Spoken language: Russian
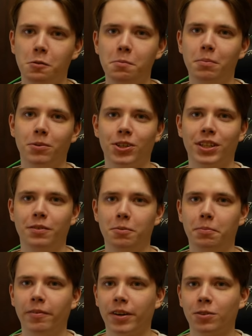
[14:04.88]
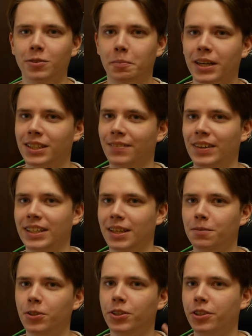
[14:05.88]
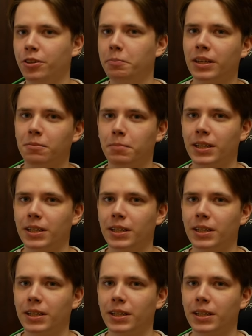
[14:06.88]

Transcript: куба, можно его повернуть по разным осям в четырехмерном